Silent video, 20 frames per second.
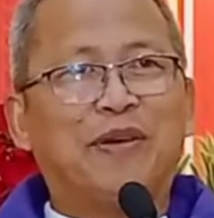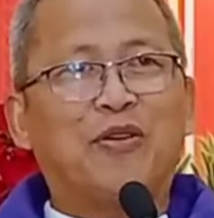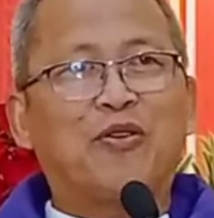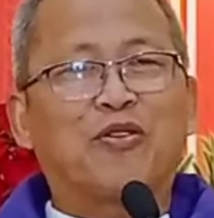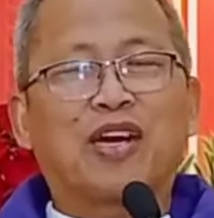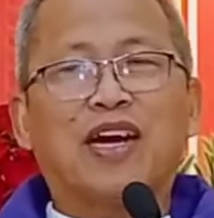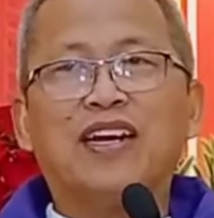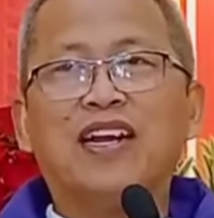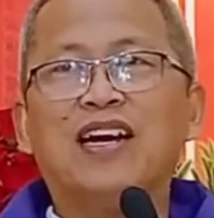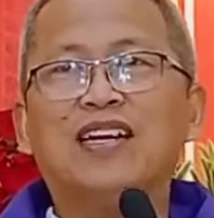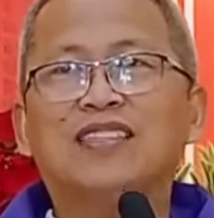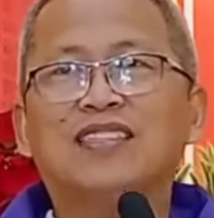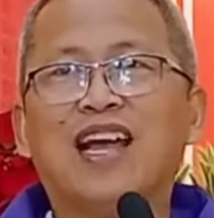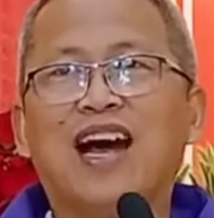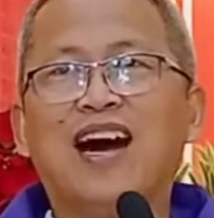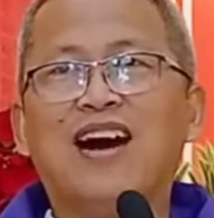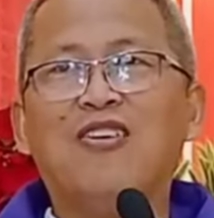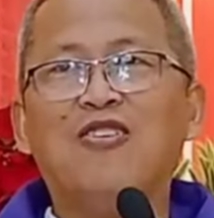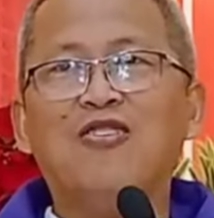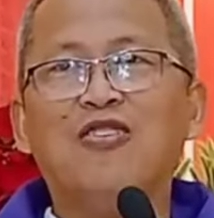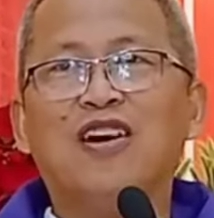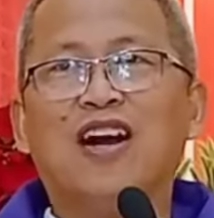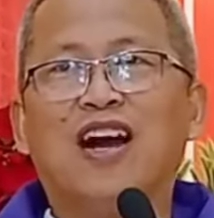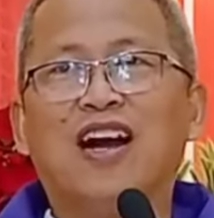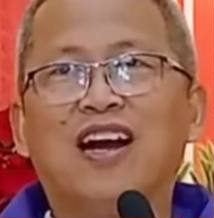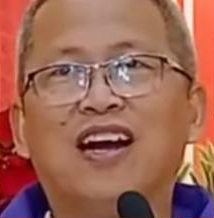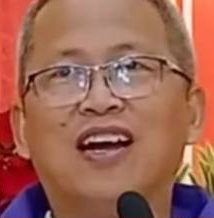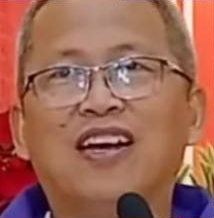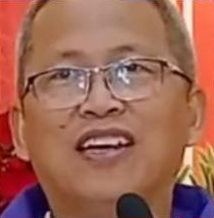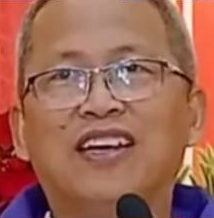Pero kanang tao
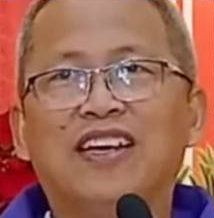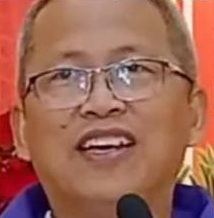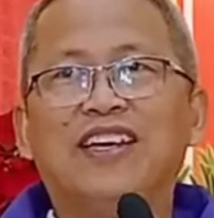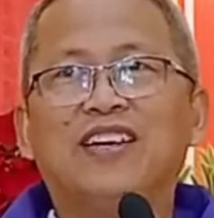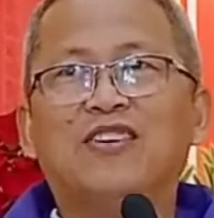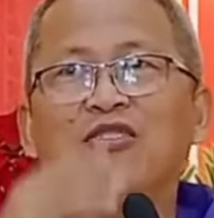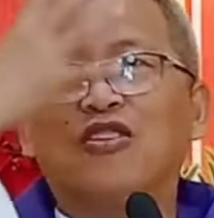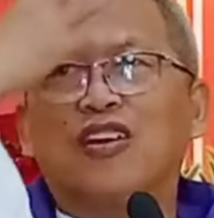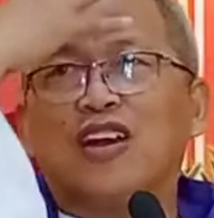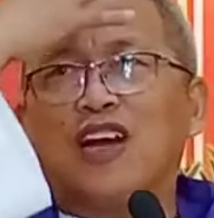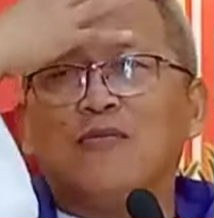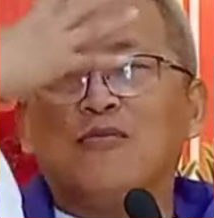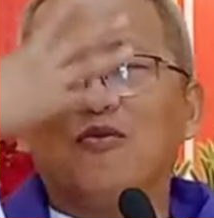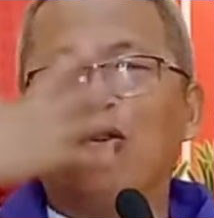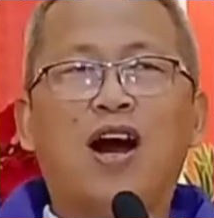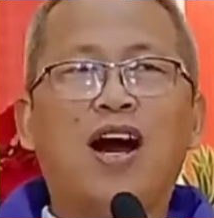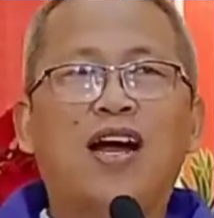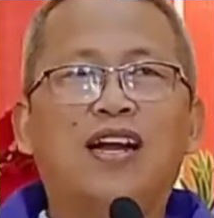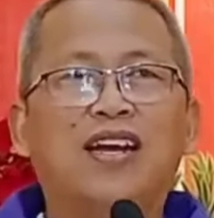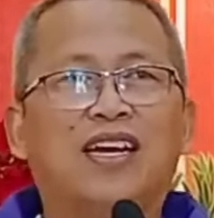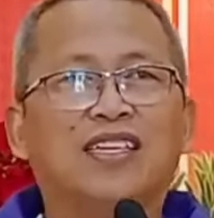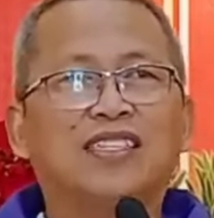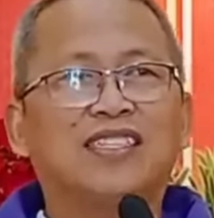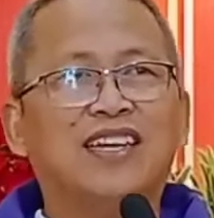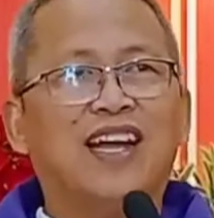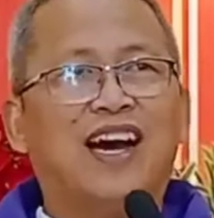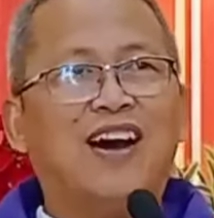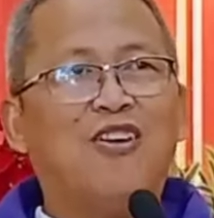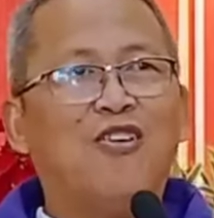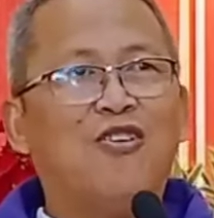nga igo rang mo
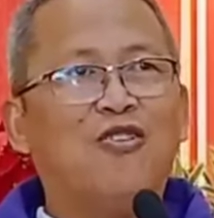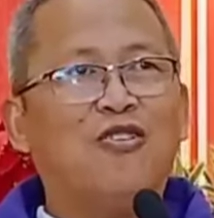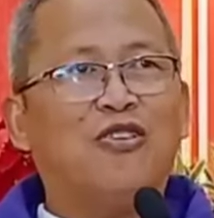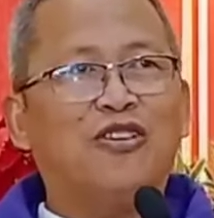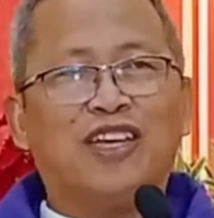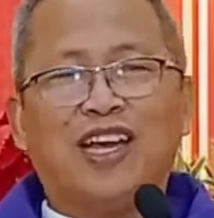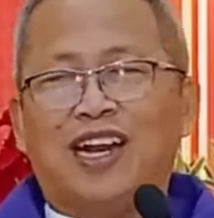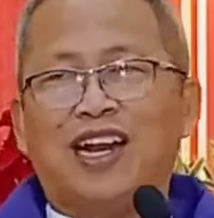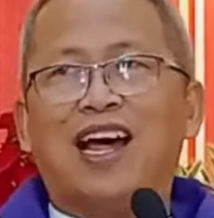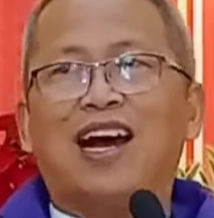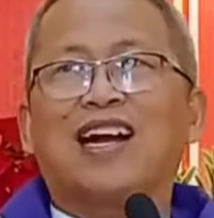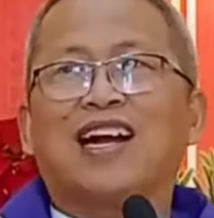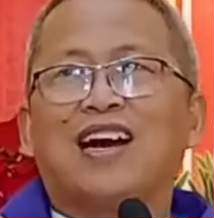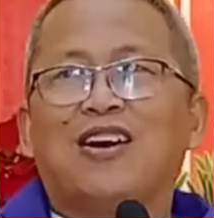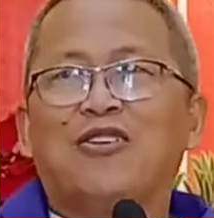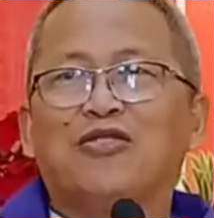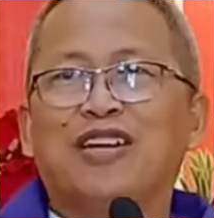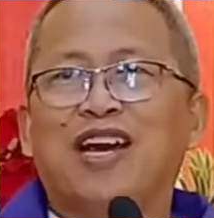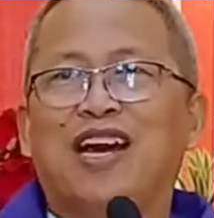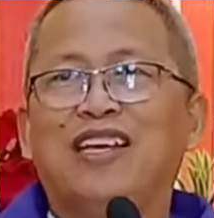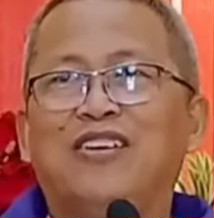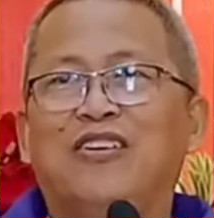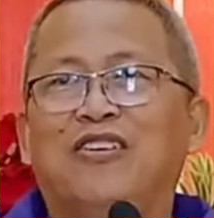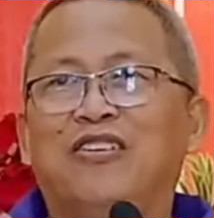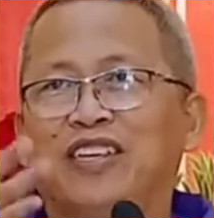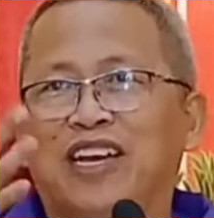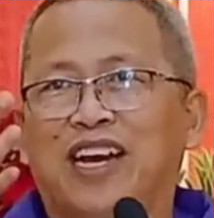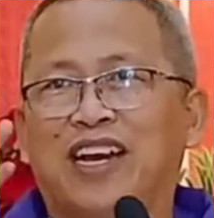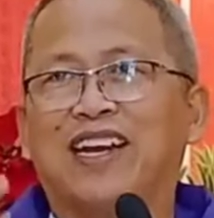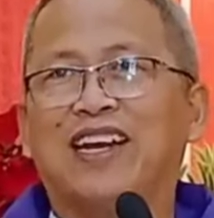anas naong, unya lakaw
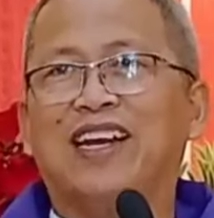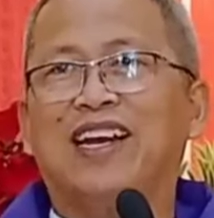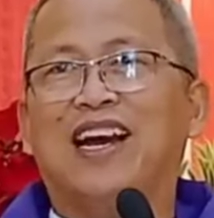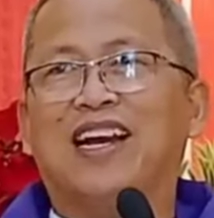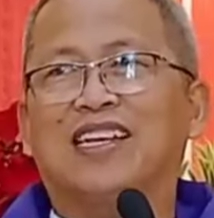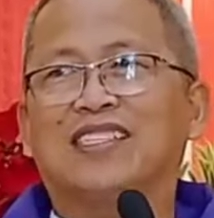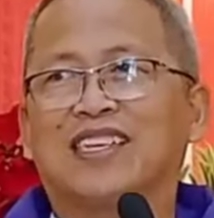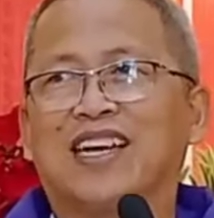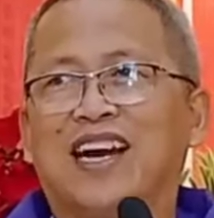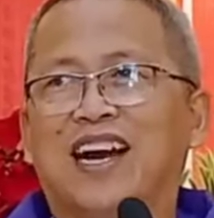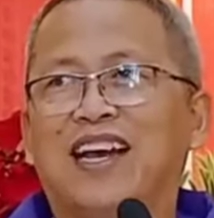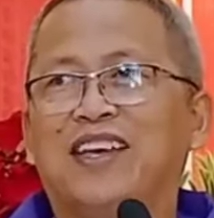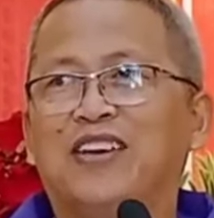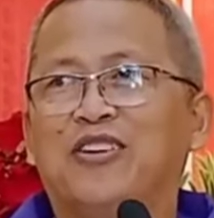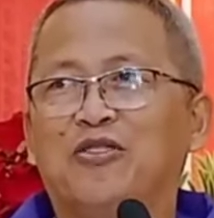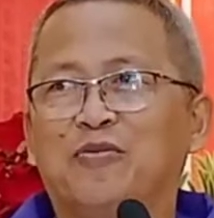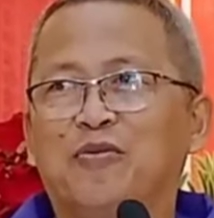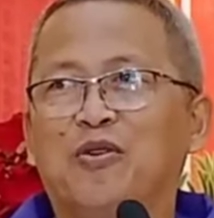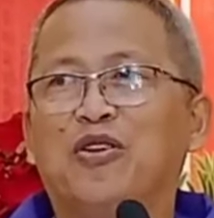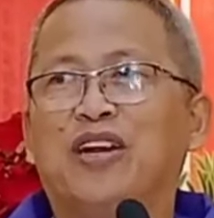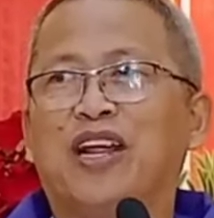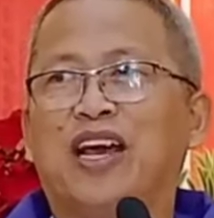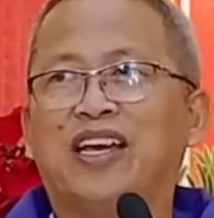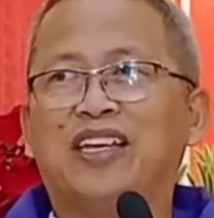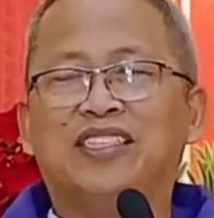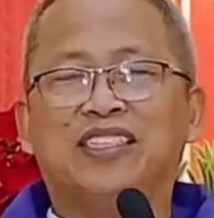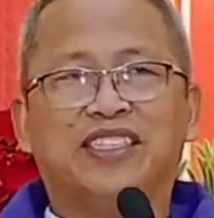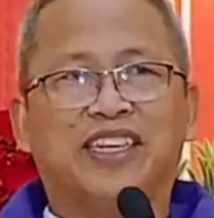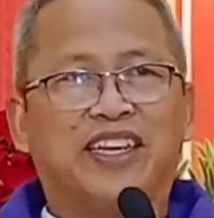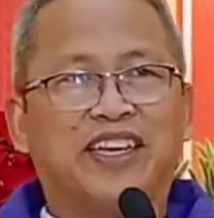dayon, unya relax kayo mo
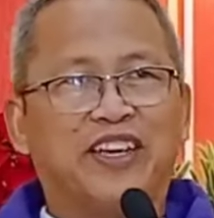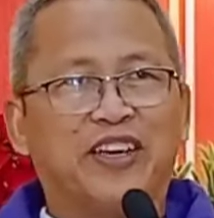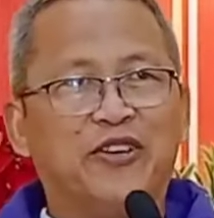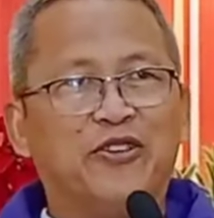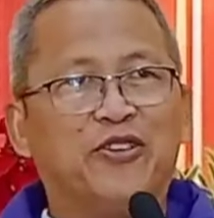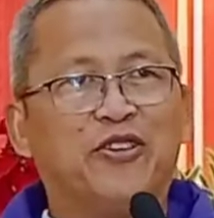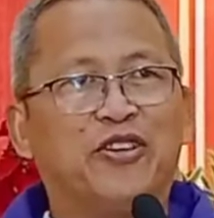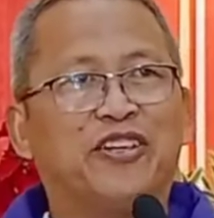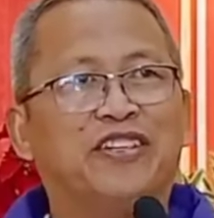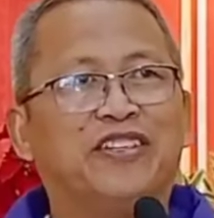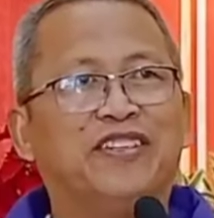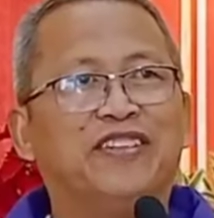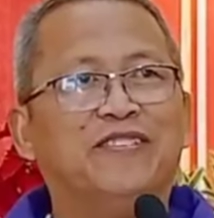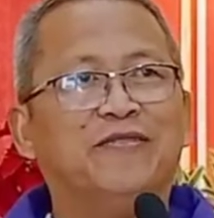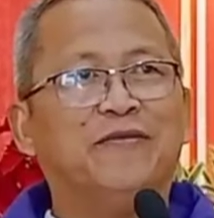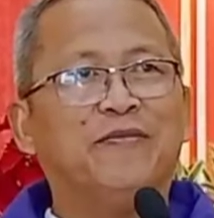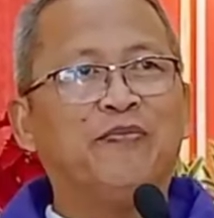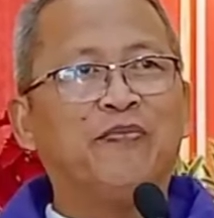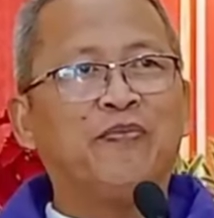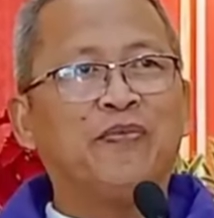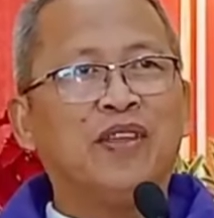na secured.